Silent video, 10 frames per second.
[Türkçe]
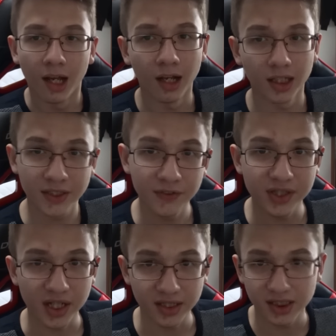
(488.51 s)
Ee,
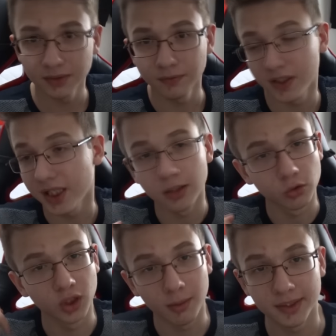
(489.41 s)
Twitter adresim ve diğer
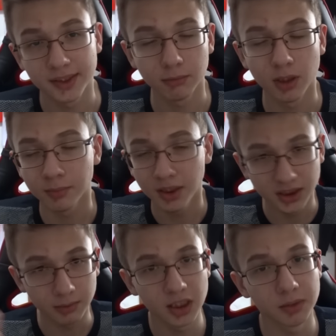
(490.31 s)
sosyal medya hesaplarımda
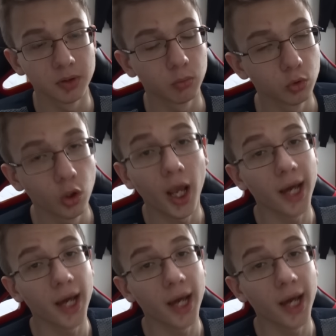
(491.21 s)
açıklama kısmında bulunuyor.